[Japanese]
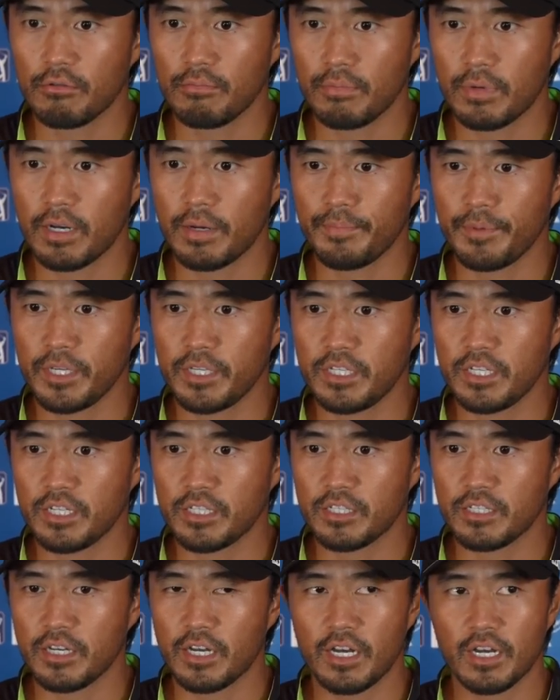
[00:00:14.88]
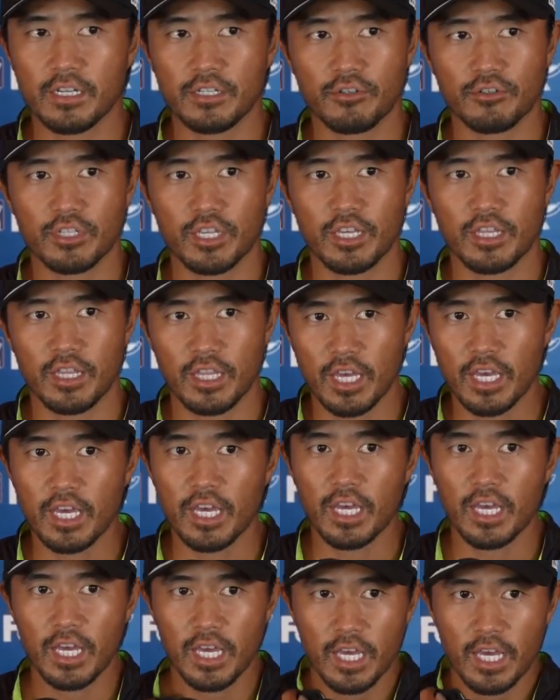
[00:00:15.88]
まあ、PGA ツアー初戦で
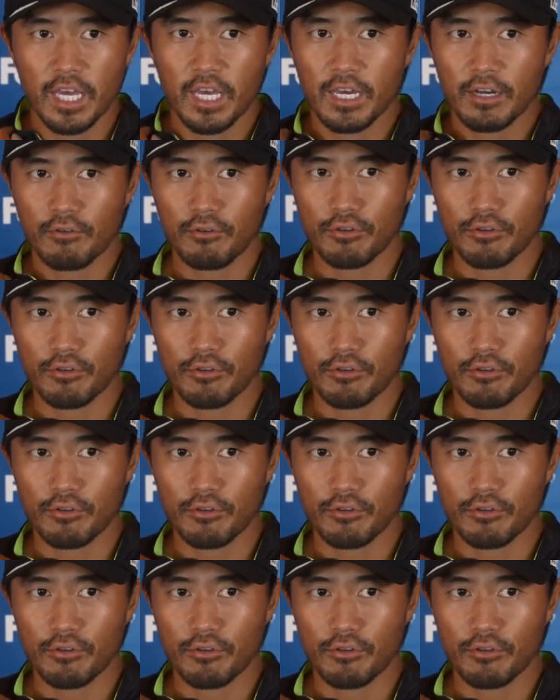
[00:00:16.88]
こ